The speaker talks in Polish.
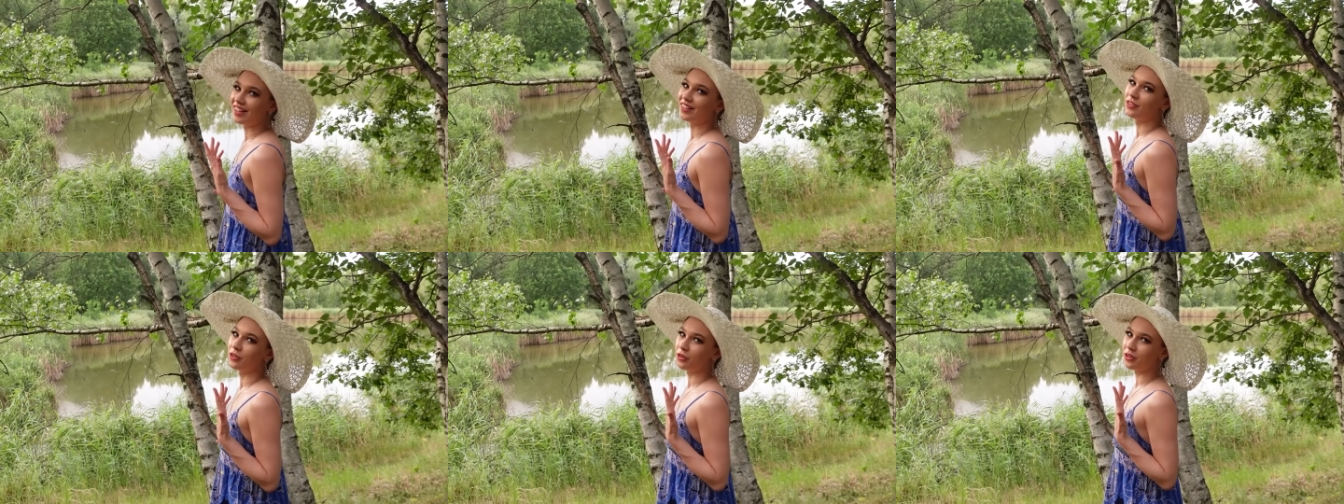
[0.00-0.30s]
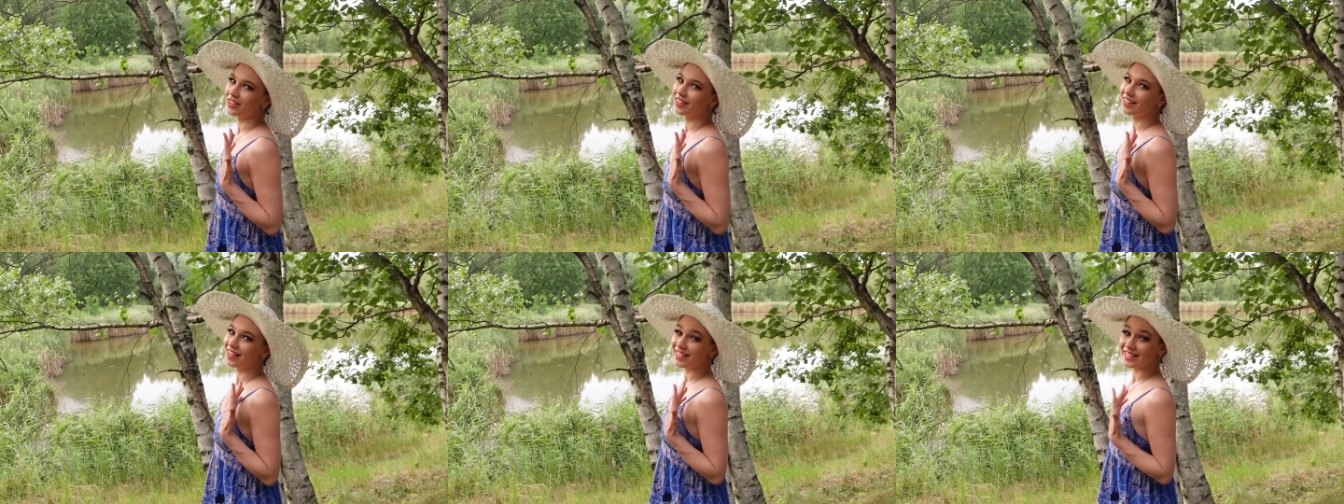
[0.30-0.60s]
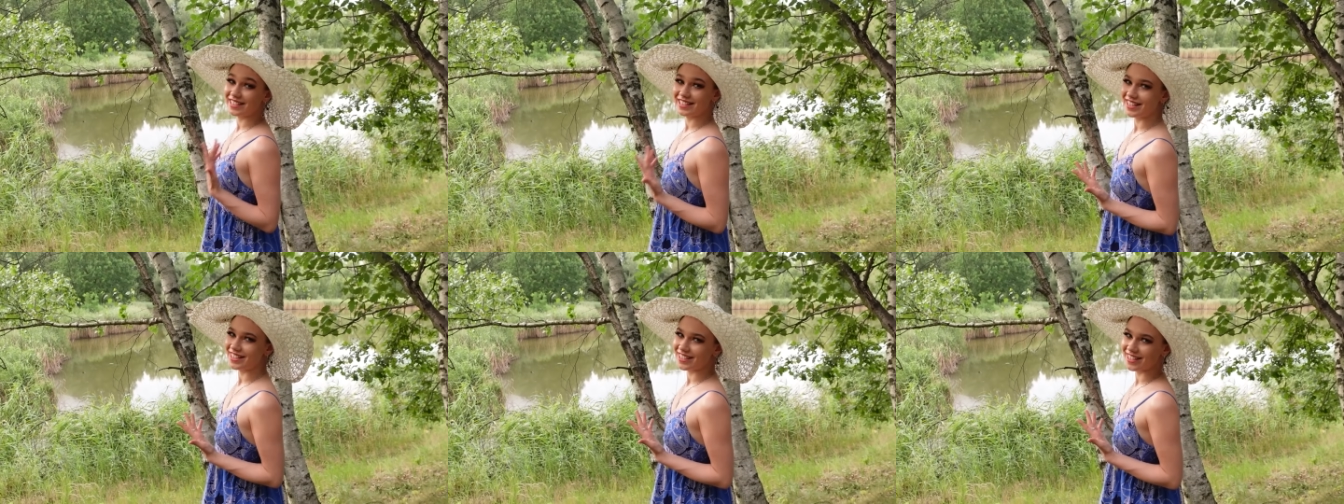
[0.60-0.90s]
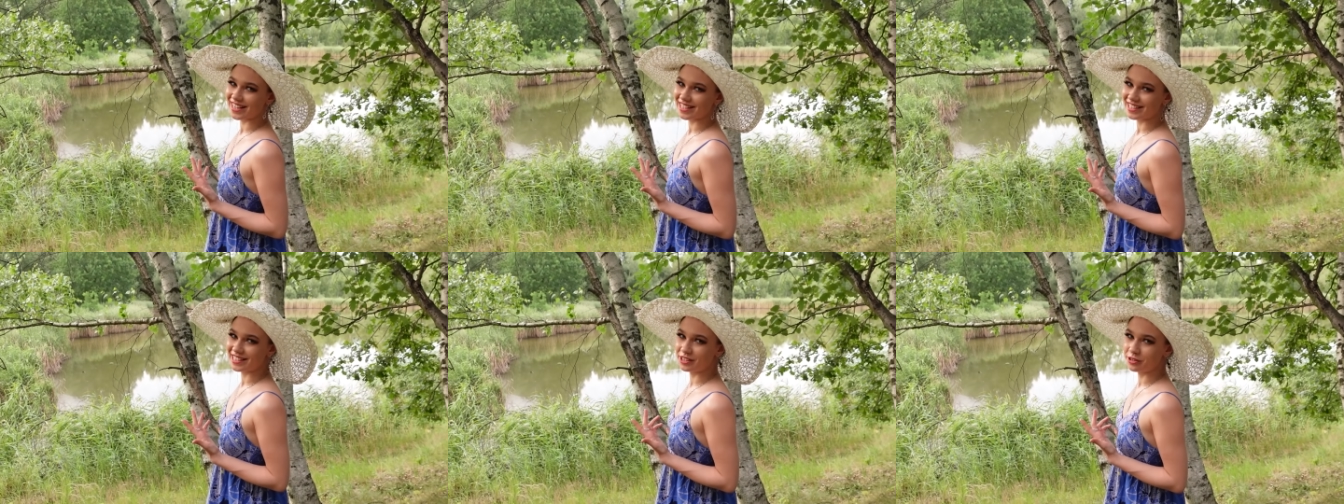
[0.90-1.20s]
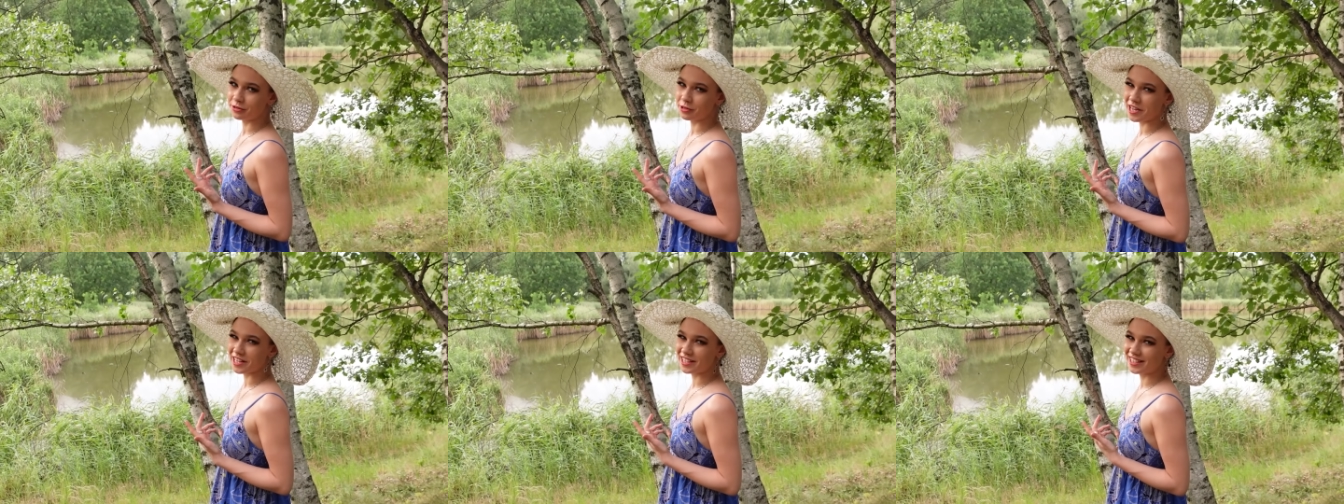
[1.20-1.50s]
no i klasyczna
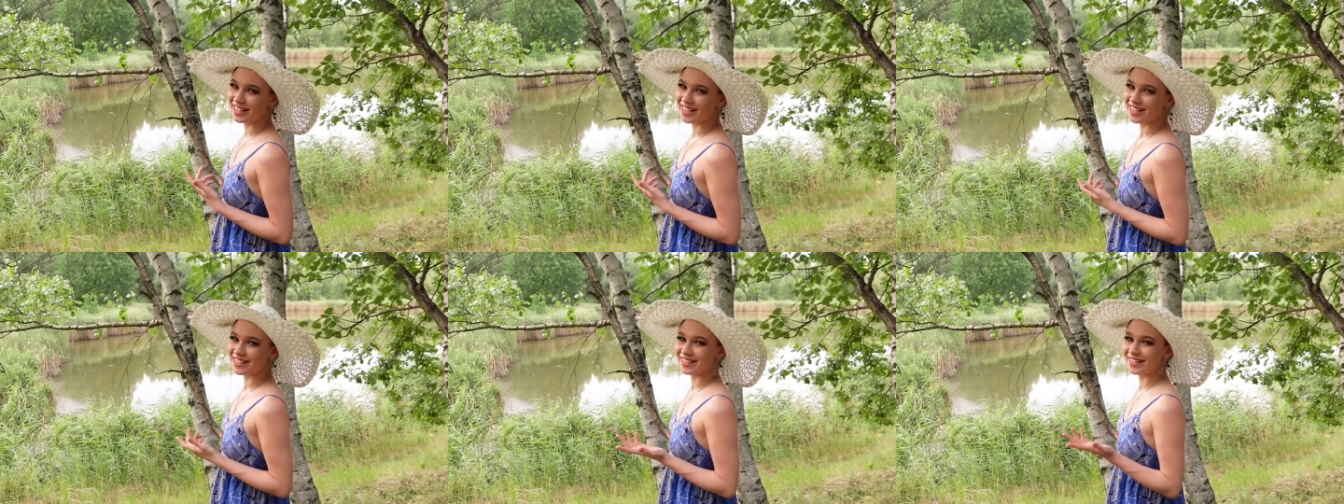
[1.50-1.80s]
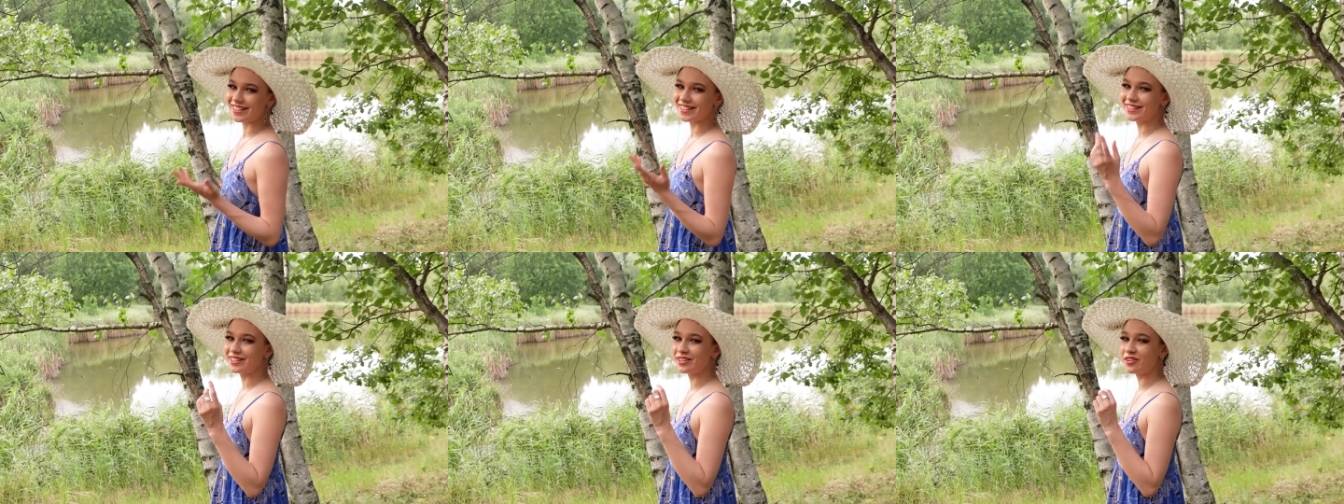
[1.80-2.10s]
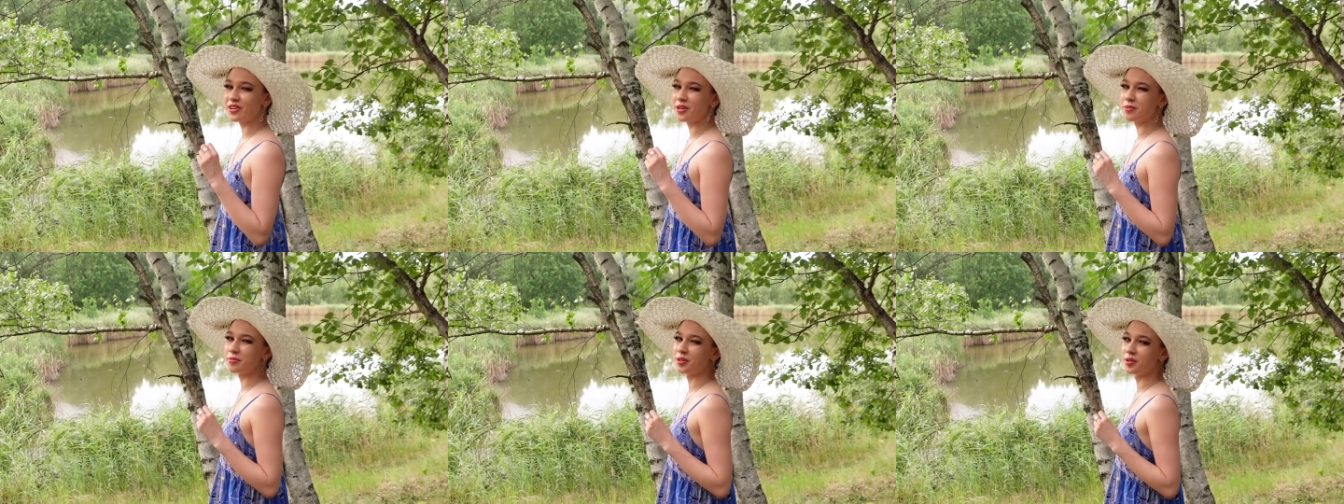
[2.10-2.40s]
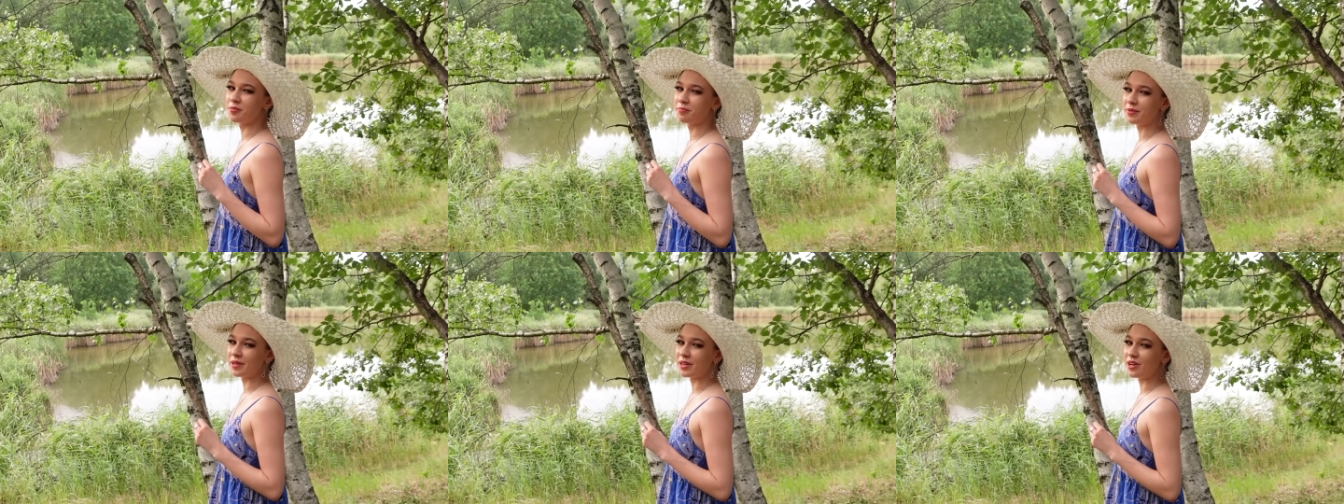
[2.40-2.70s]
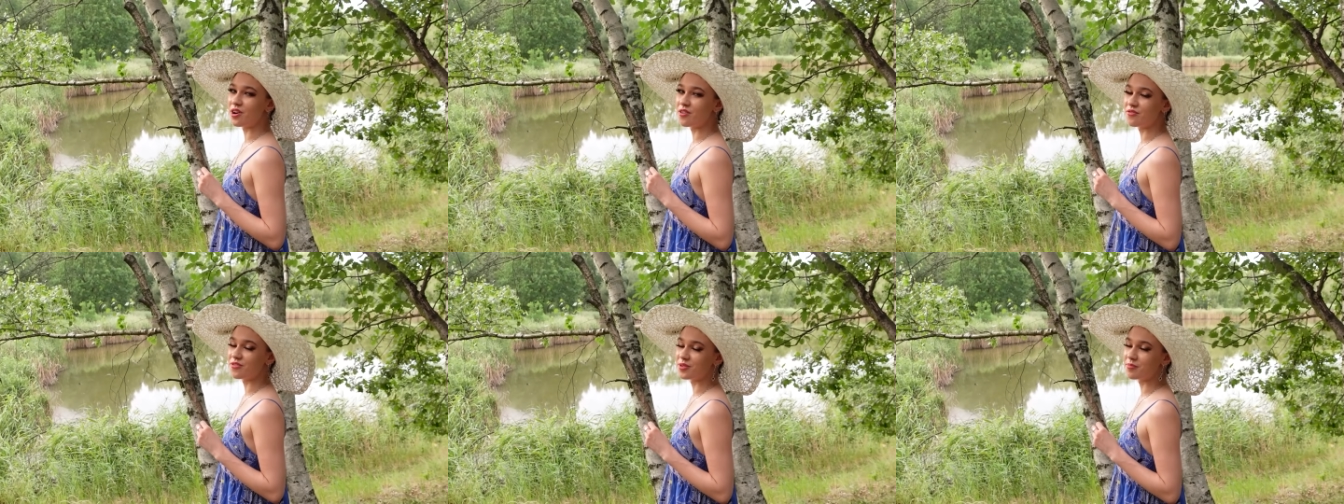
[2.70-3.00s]
sytuacja ze strojem
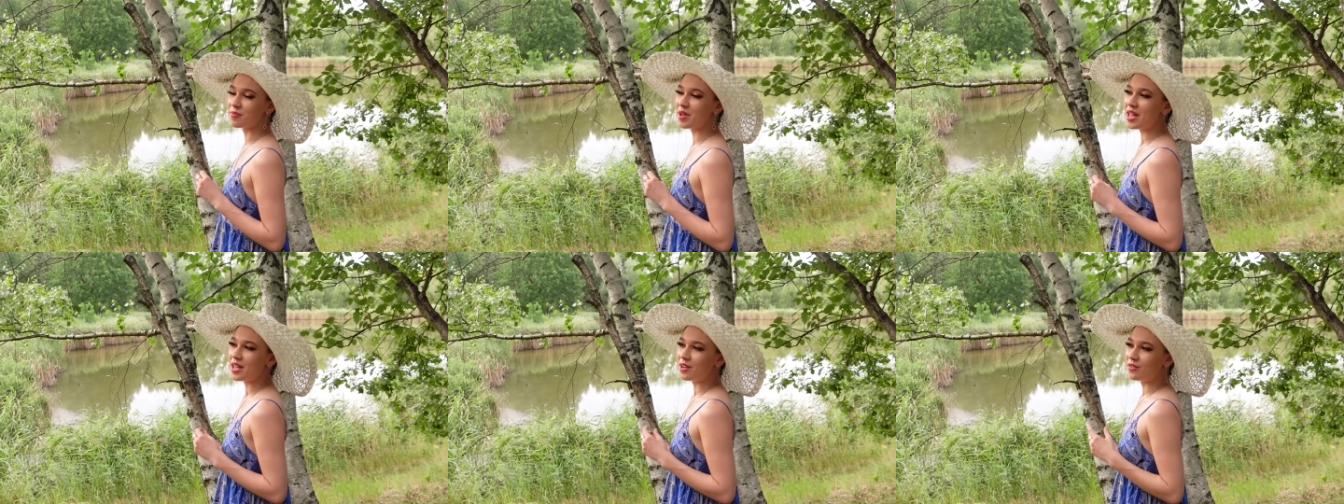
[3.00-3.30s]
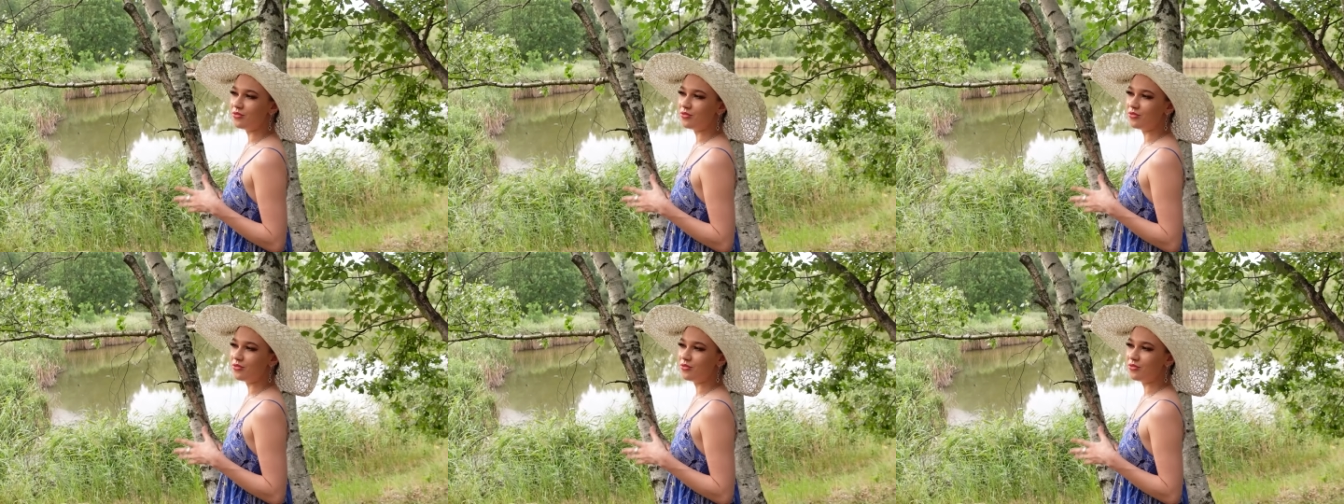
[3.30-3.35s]
kąpielowym.